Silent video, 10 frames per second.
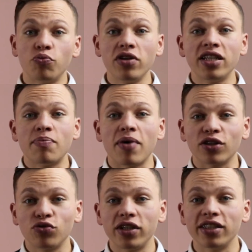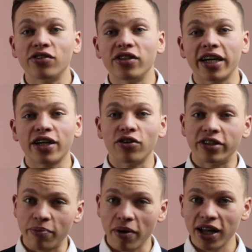Depuis le départ, toutes les données
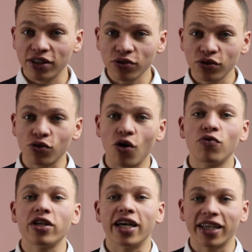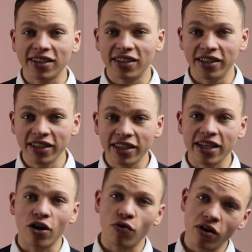récoltées par la sonde sont renvoyées à Cassini qui
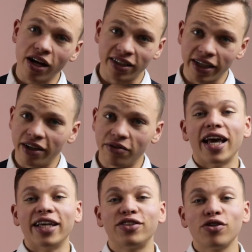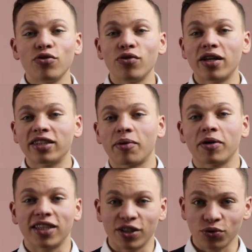les renvoie à la Terre. Et selon
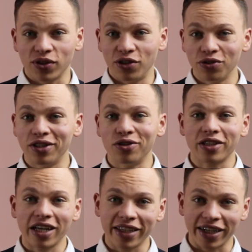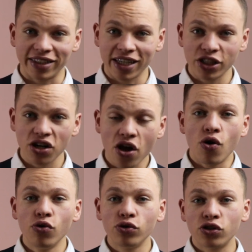l'interprétation des données de notre atterrissage,
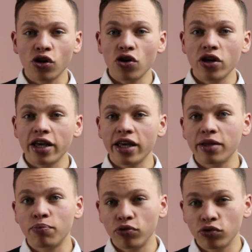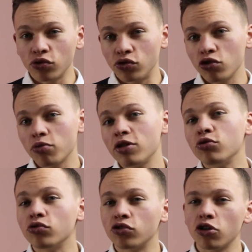le sol est plutôt dur mais
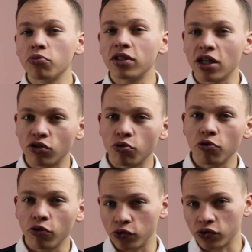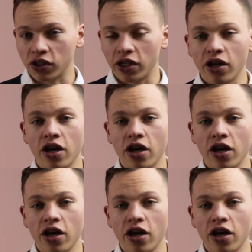nous nous sommes quelque peu enfoncés.